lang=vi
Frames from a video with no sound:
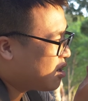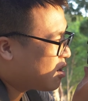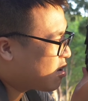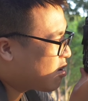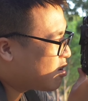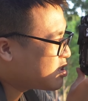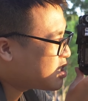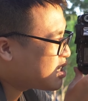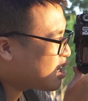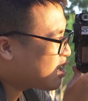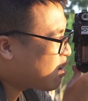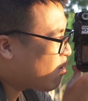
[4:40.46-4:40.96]
Nó
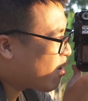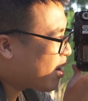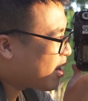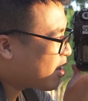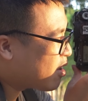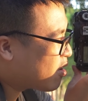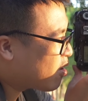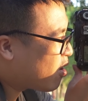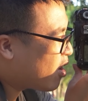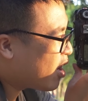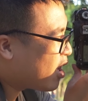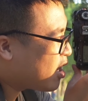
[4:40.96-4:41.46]
sẽ là góc ảnh
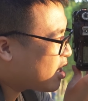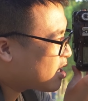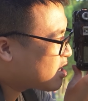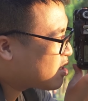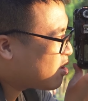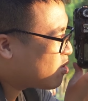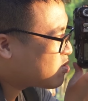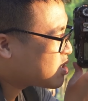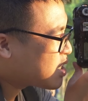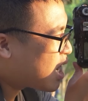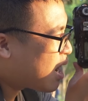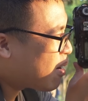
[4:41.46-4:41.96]
gọi là thuộc
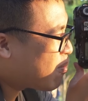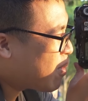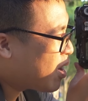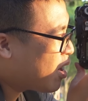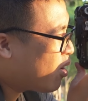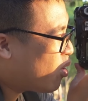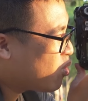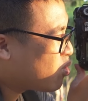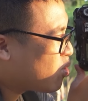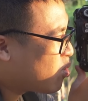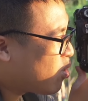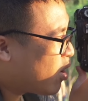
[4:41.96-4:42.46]
dạng bắt
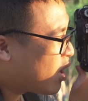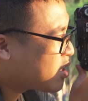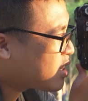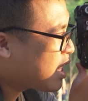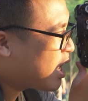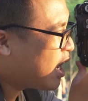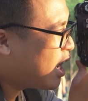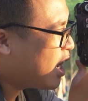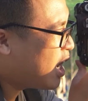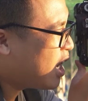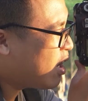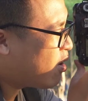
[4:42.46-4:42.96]
đầu gọi là
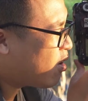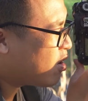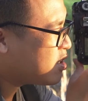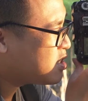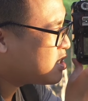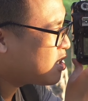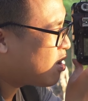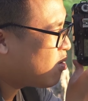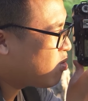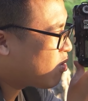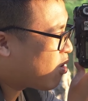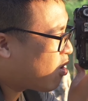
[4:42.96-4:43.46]
tele rồi, chứ
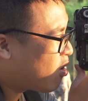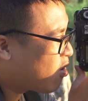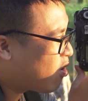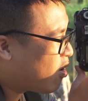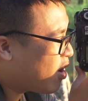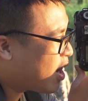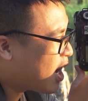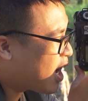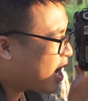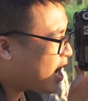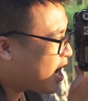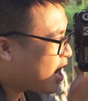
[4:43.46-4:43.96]
không còn gọi
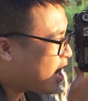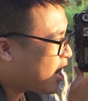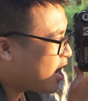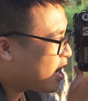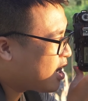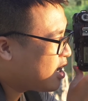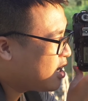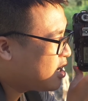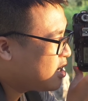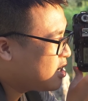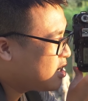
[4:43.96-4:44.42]
là